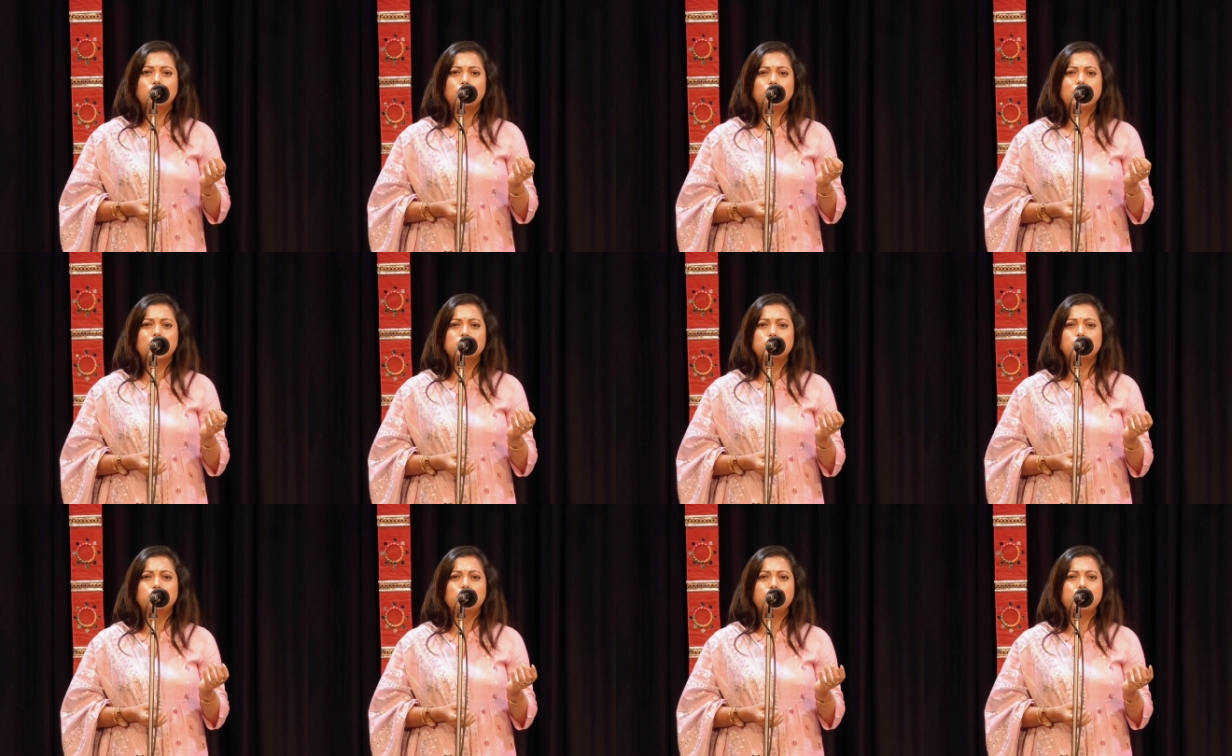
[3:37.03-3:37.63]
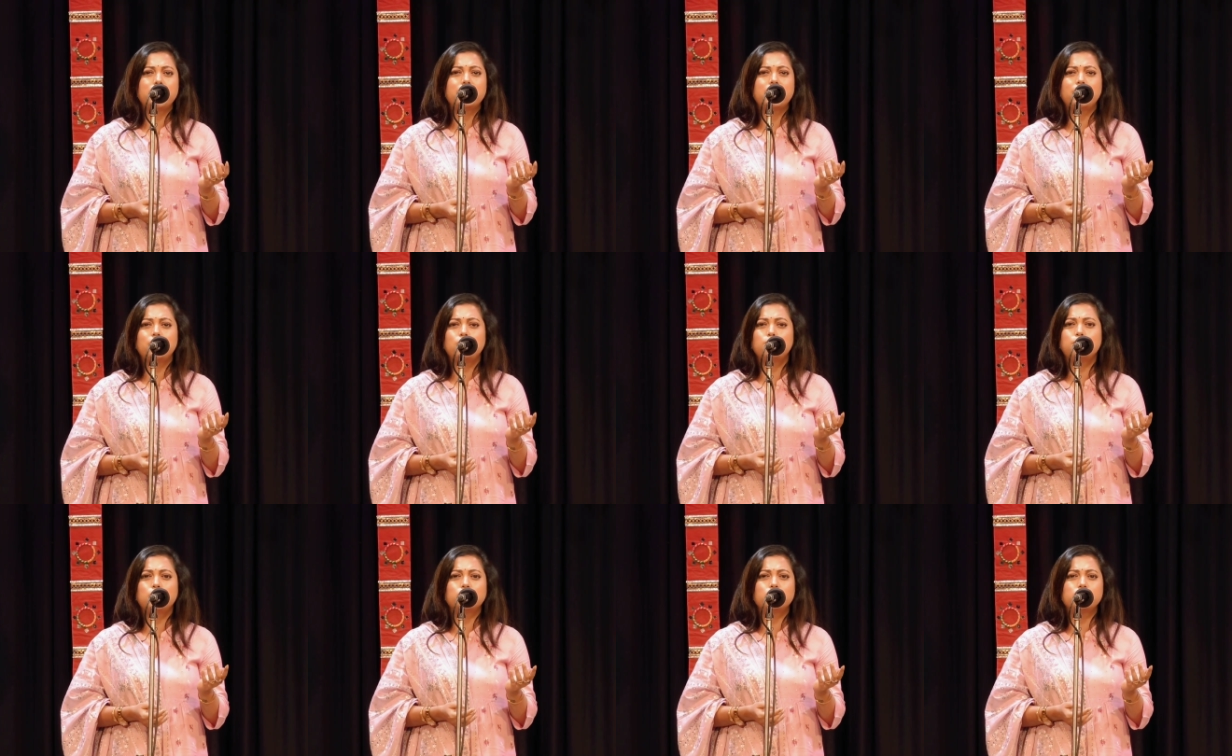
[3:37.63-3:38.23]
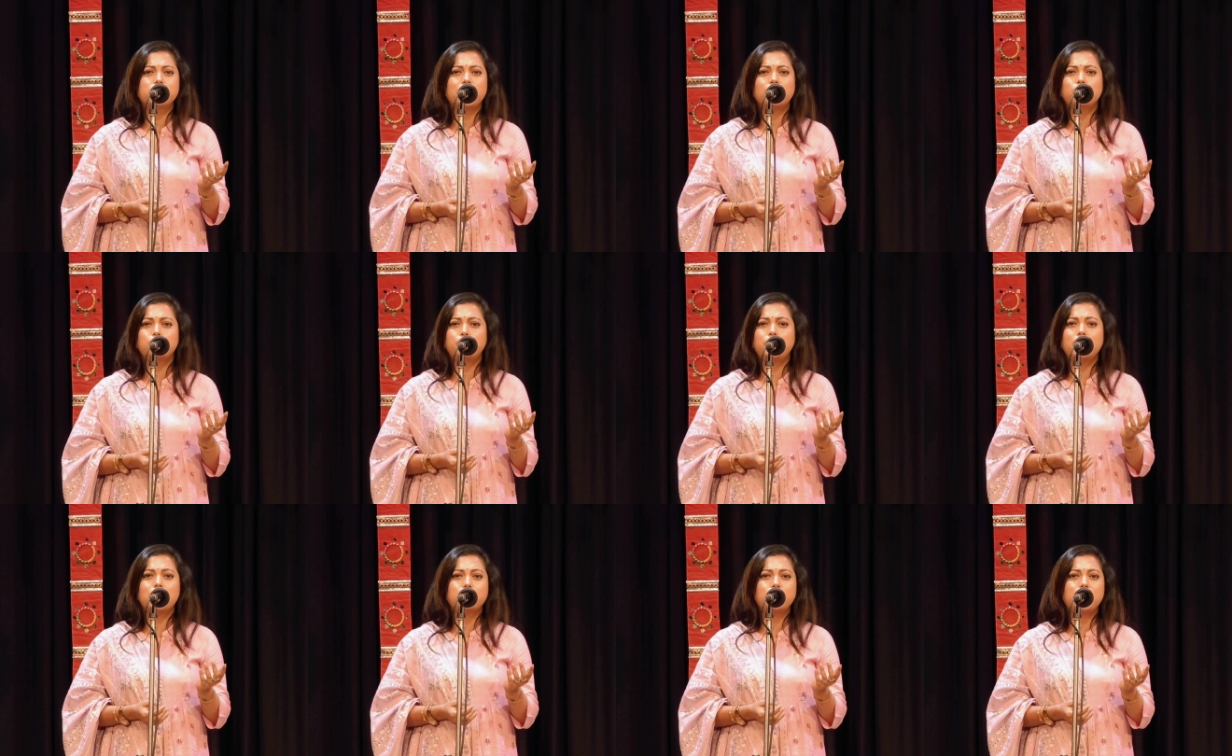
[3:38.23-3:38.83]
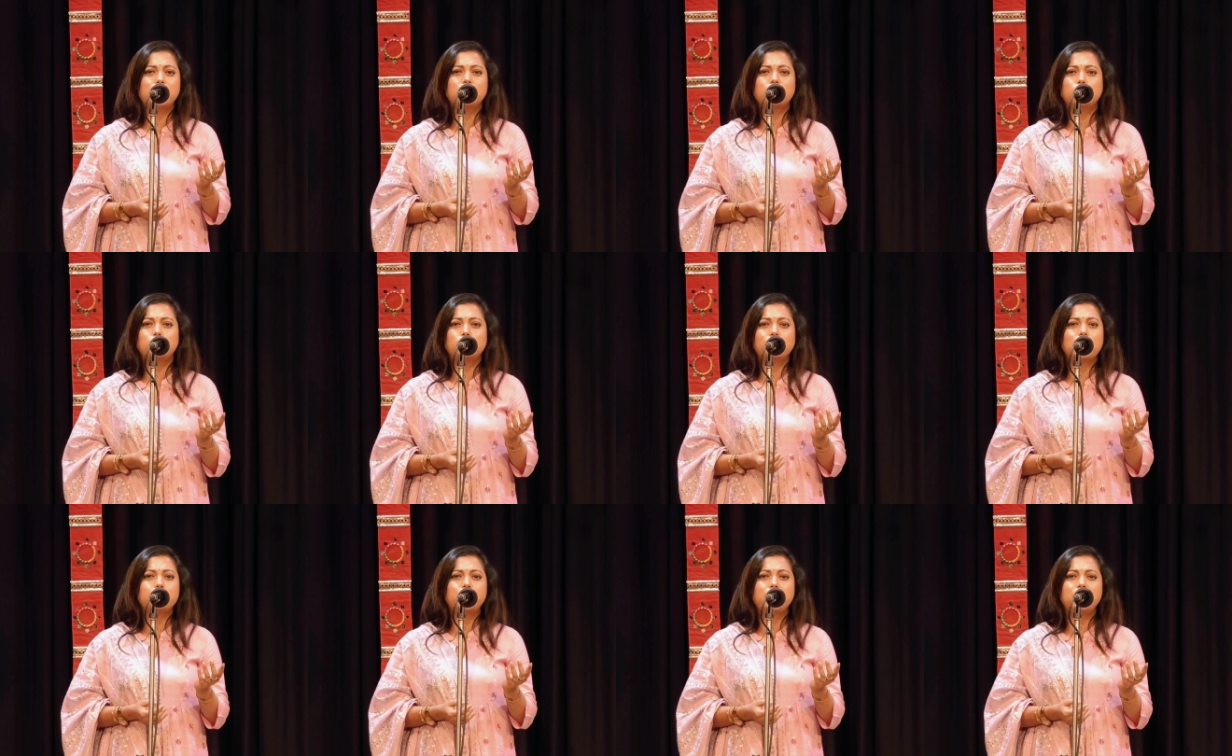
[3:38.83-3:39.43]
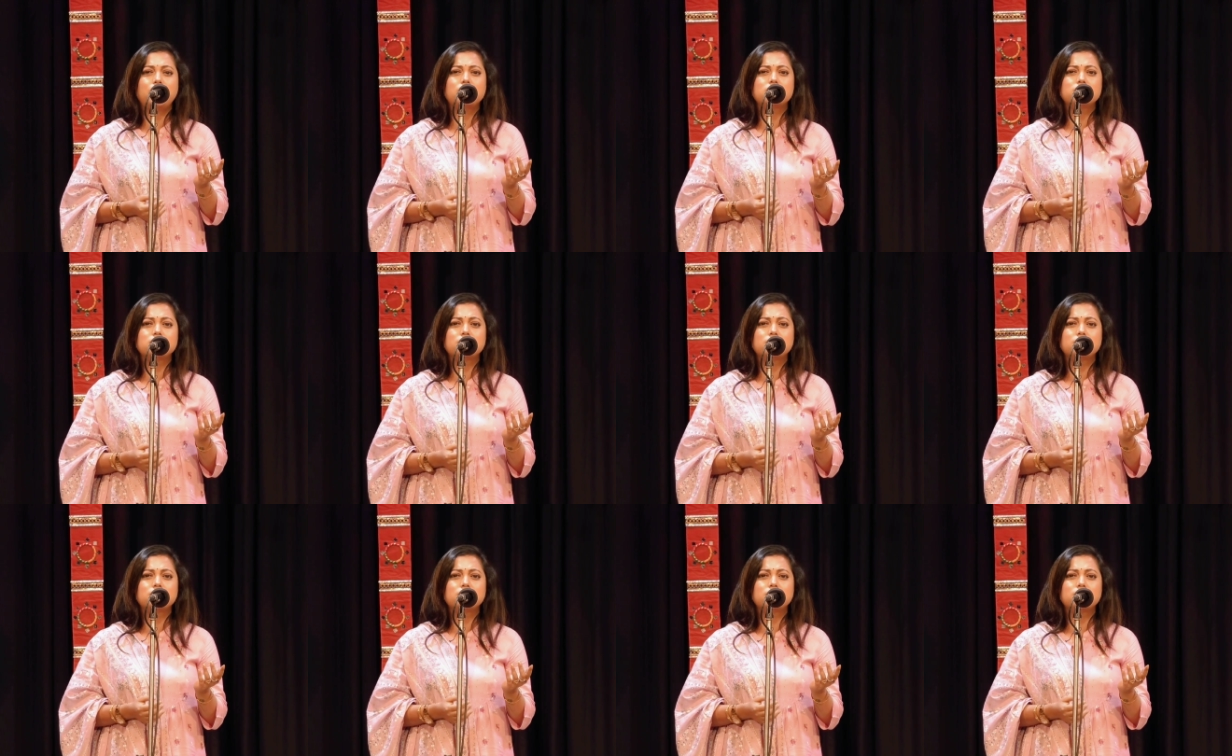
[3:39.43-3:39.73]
খোলা চুল মেঘের মতো ঢাকবে আমার কোলাপি